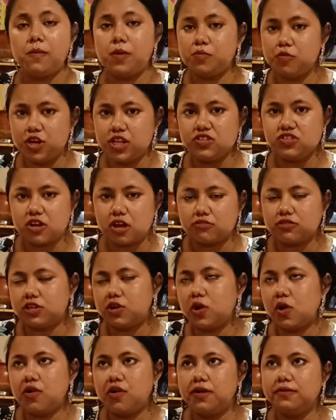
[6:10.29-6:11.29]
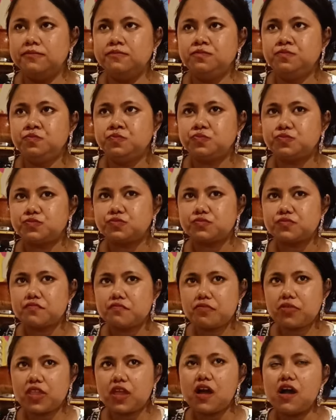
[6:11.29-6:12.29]
এবার বলি শাকটা করা
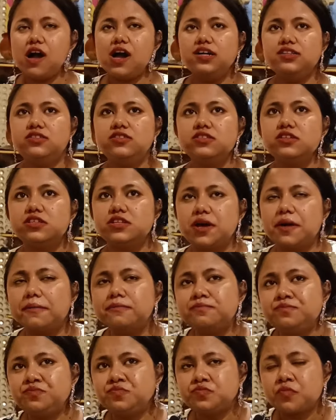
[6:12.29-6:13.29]
আই থিঙ্ক এটা